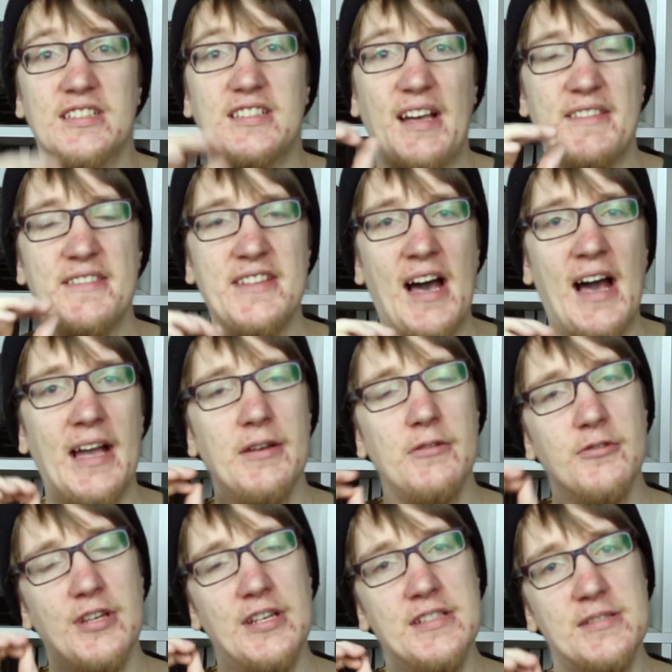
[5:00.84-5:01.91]
Ganze
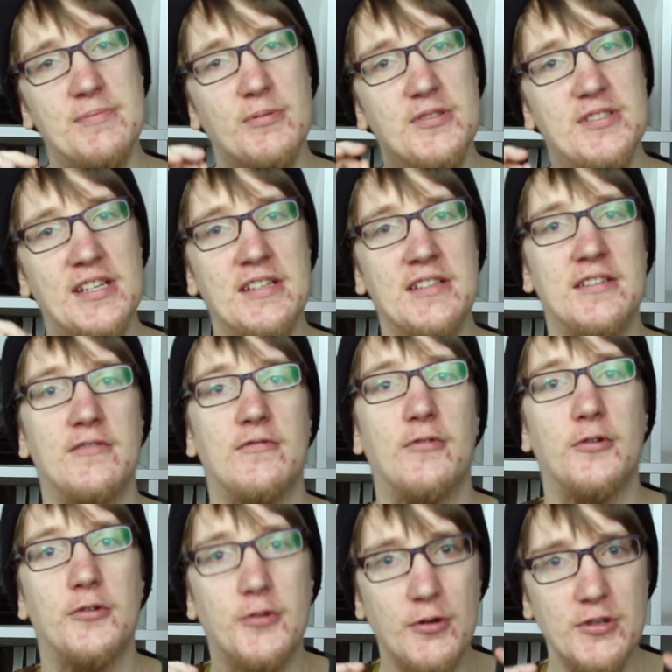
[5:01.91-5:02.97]
31%
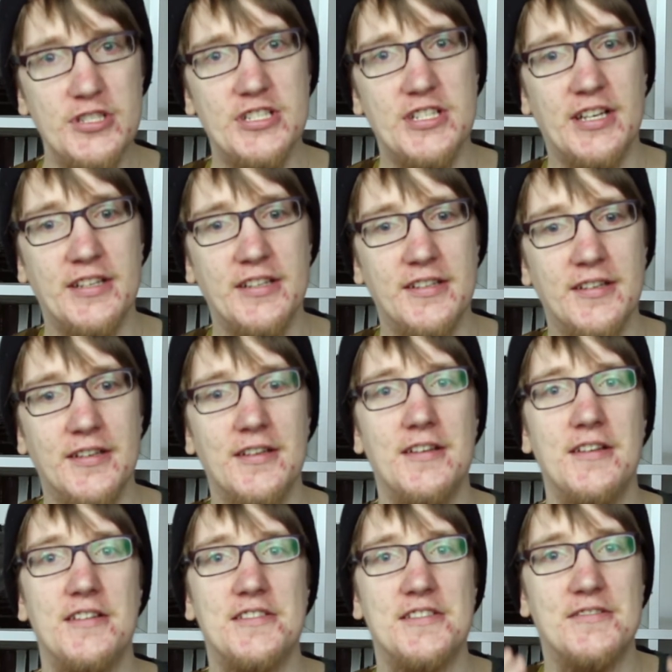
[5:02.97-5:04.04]
von Deutschland
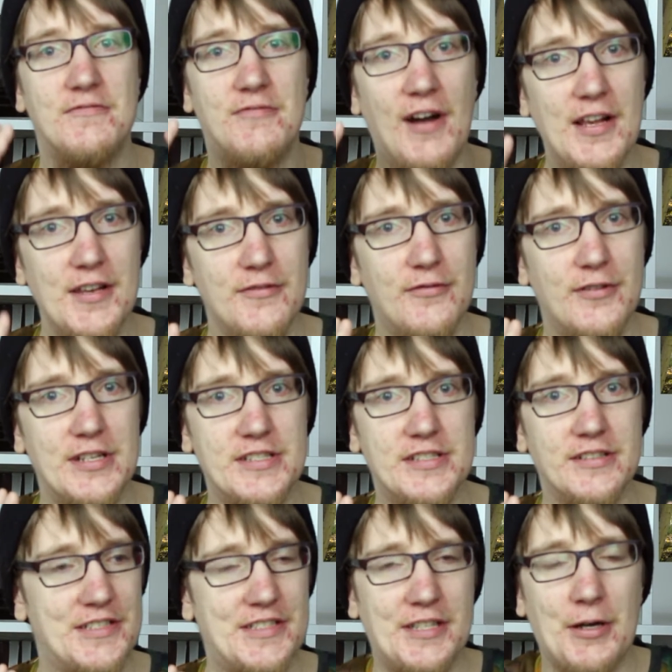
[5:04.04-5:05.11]
ist Waldfläche.
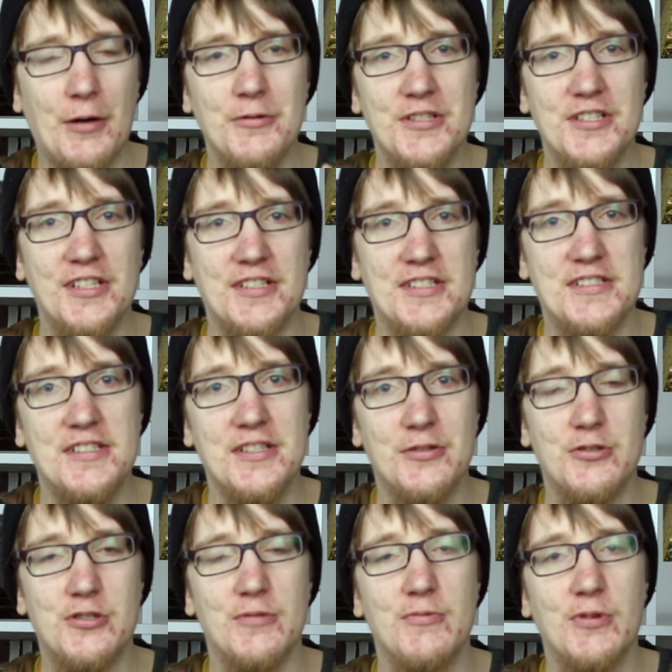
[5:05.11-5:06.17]
Ich hätte auch nicht gedacht, dass es hier in
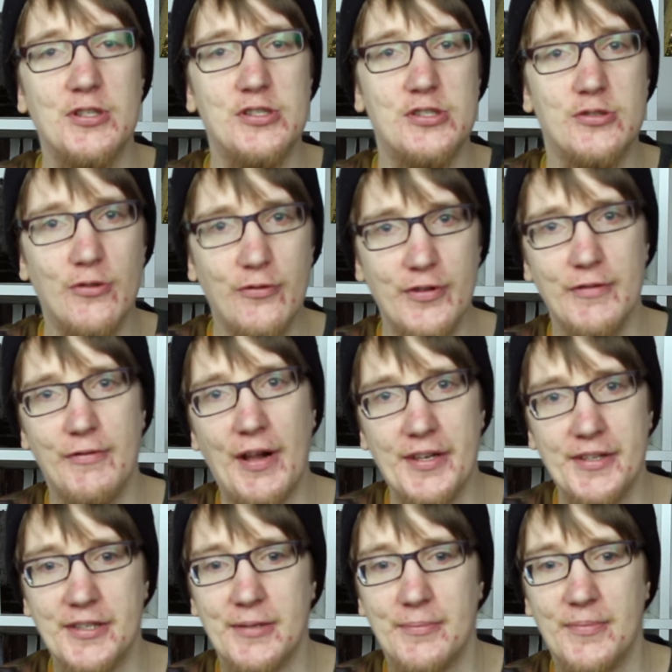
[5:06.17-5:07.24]
Deutschland wirklich so viel
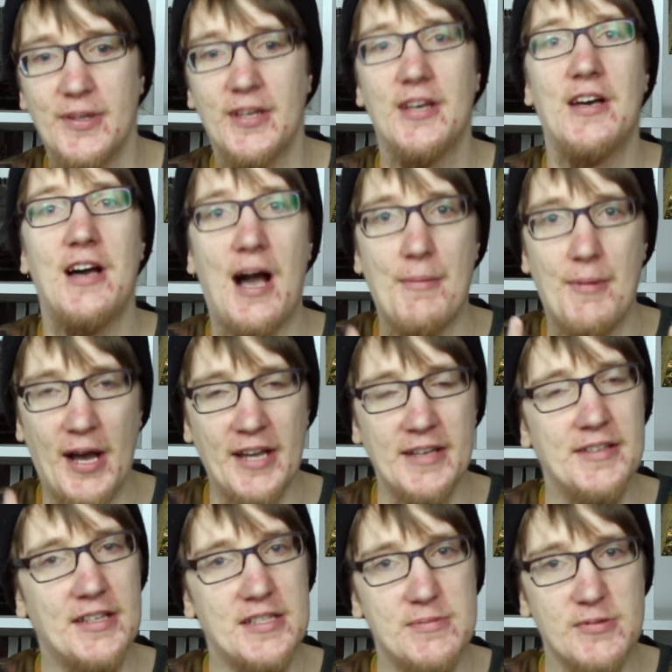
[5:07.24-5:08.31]
Wald gibt. Aber
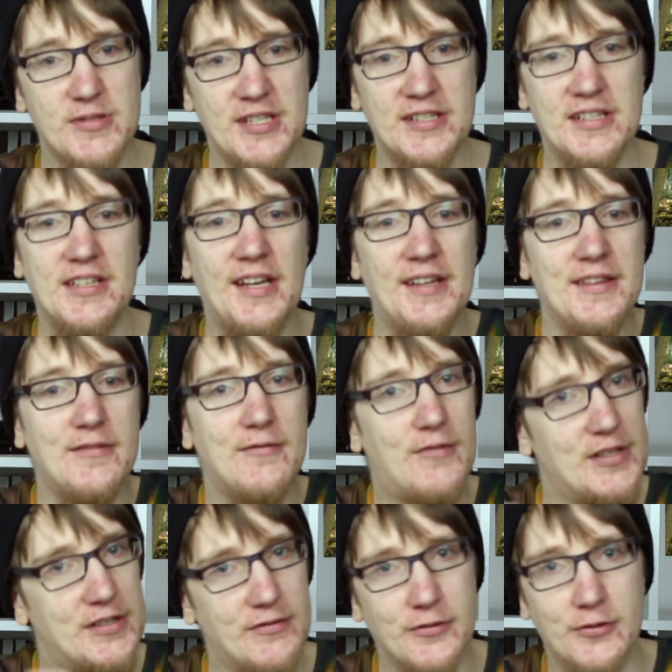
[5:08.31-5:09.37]
31% der ganzen
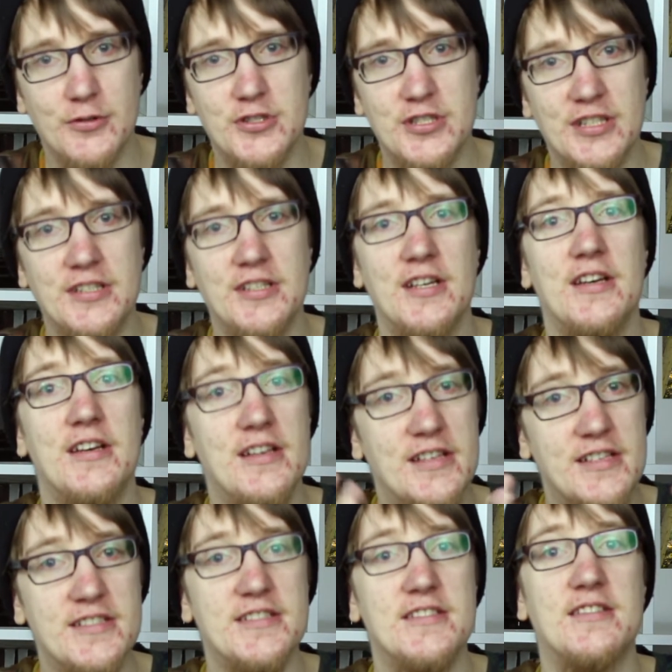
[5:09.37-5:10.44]
Fläche von Deutschland
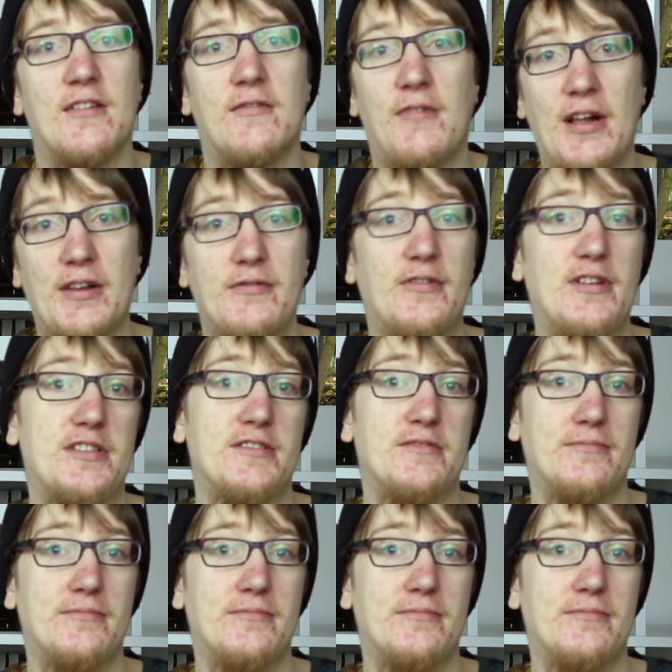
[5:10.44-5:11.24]
ist Waldfläche.